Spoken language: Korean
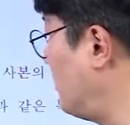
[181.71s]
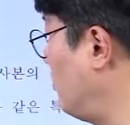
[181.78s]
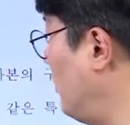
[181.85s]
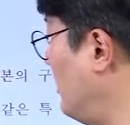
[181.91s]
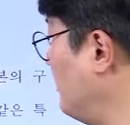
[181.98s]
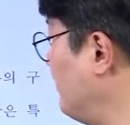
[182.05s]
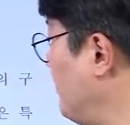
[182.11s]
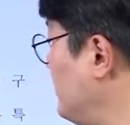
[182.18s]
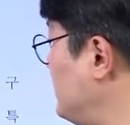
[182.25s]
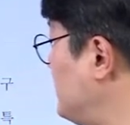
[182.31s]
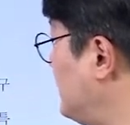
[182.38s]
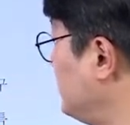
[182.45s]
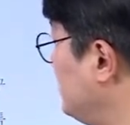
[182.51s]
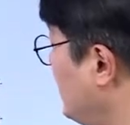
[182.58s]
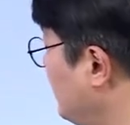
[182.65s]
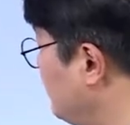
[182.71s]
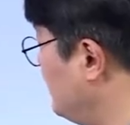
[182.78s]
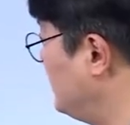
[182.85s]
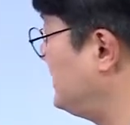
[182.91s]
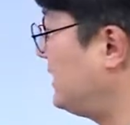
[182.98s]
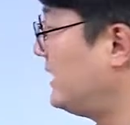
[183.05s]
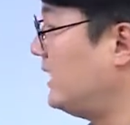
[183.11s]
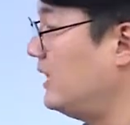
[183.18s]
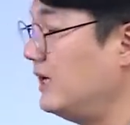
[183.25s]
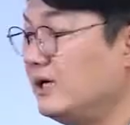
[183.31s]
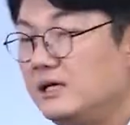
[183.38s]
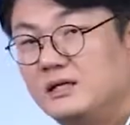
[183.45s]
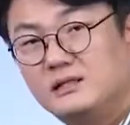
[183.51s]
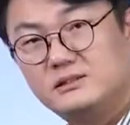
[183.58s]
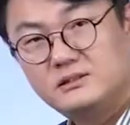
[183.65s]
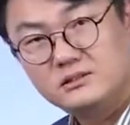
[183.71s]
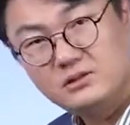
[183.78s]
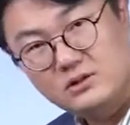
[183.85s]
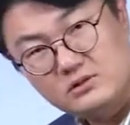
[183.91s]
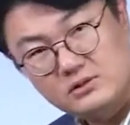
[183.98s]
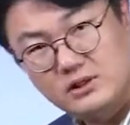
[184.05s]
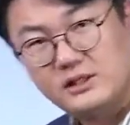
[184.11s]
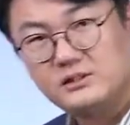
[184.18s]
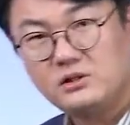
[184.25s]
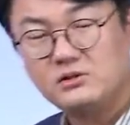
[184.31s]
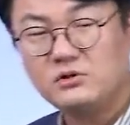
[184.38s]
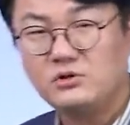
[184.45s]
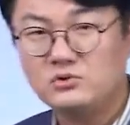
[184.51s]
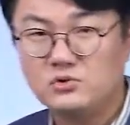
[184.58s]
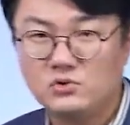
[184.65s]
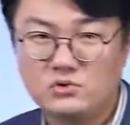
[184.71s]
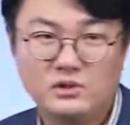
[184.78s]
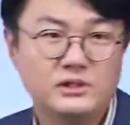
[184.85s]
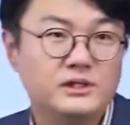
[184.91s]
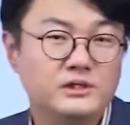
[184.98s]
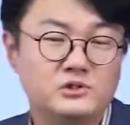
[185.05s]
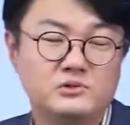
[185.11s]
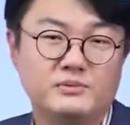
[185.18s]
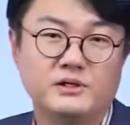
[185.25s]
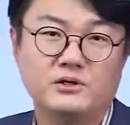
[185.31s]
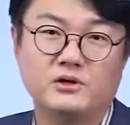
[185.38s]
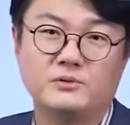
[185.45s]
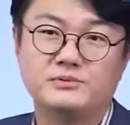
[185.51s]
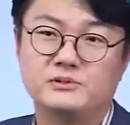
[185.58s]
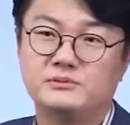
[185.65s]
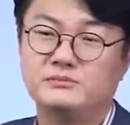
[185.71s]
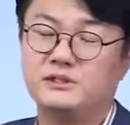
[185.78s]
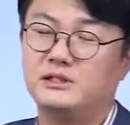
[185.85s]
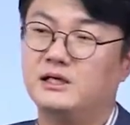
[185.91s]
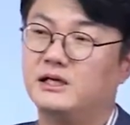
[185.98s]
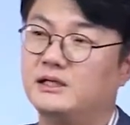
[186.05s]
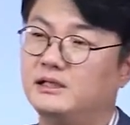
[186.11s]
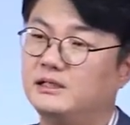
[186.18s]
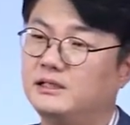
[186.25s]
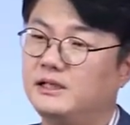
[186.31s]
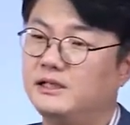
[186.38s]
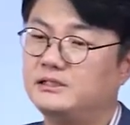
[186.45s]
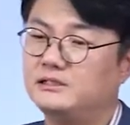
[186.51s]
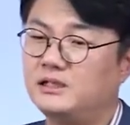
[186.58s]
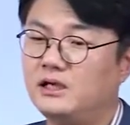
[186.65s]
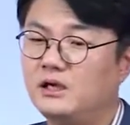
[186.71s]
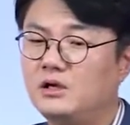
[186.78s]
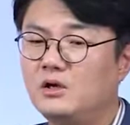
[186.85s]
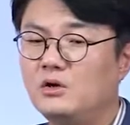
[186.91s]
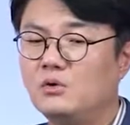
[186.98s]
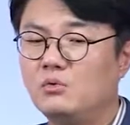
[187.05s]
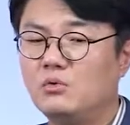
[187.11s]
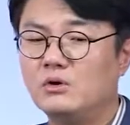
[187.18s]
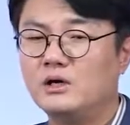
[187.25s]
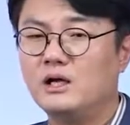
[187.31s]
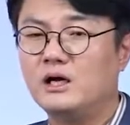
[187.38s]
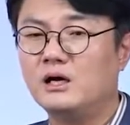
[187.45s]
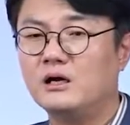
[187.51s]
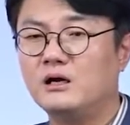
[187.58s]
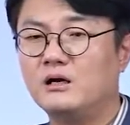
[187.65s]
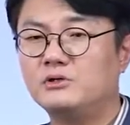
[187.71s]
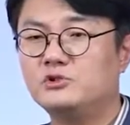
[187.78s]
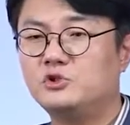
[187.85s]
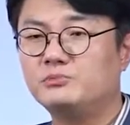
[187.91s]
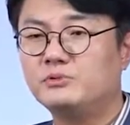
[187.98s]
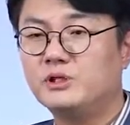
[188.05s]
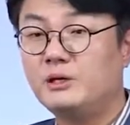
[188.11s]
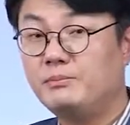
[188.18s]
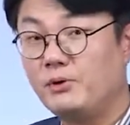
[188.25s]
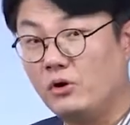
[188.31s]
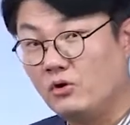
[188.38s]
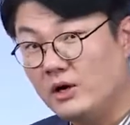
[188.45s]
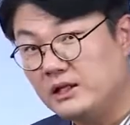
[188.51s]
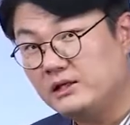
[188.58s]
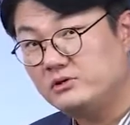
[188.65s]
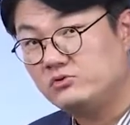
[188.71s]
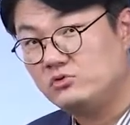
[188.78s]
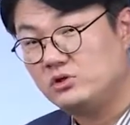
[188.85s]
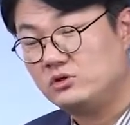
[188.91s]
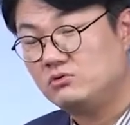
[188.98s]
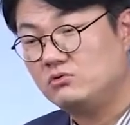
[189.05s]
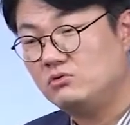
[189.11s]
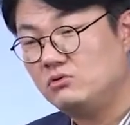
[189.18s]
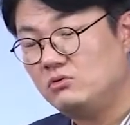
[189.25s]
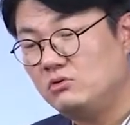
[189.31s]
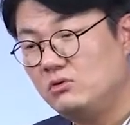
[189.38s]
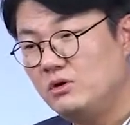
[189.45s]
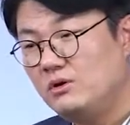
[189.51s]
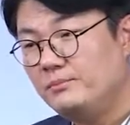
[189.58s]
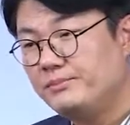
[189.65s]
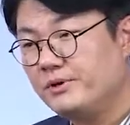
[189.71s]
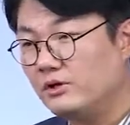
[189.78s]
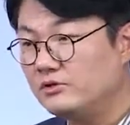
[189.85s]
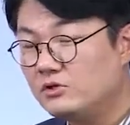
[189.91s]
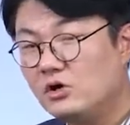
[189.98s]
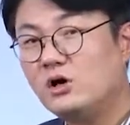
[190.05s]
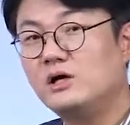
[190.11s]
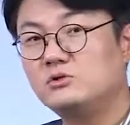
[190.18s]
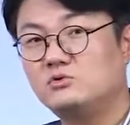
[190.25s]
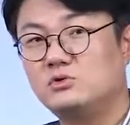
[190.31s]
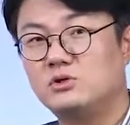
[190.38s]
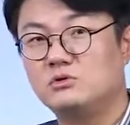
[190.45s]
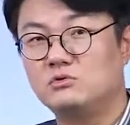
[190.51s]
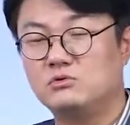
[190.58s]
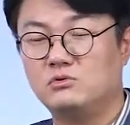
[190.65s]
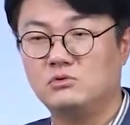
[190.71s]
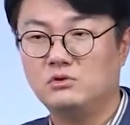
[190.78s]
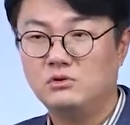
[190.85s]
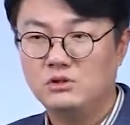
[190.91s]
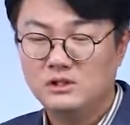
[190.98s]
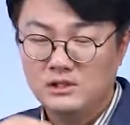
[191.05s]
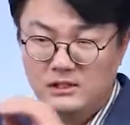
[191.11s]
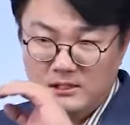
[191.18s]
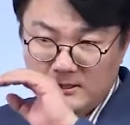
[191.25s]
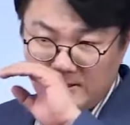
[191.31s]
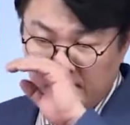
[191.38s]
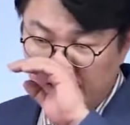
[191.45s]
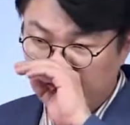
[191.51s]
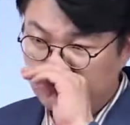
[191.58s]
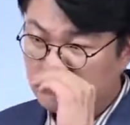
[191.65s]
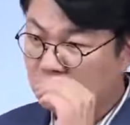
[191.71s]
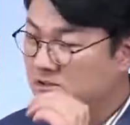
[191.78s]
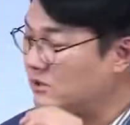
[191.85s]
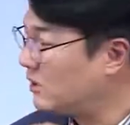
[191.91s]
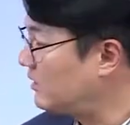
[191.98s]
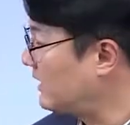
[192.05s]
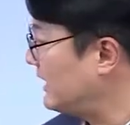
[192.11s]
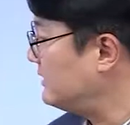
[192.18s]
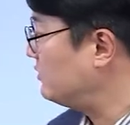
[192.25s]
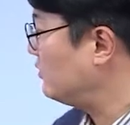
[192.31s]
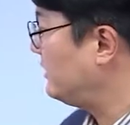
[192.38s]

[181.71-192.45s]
원본성 등의 문제가 증거 능력의 선결 조건이 될 수밖에 없습니다. 이게 이제 워낙 쉽게 변화될 수도 있고 변경할 수도 있고 그런 특성을 가지고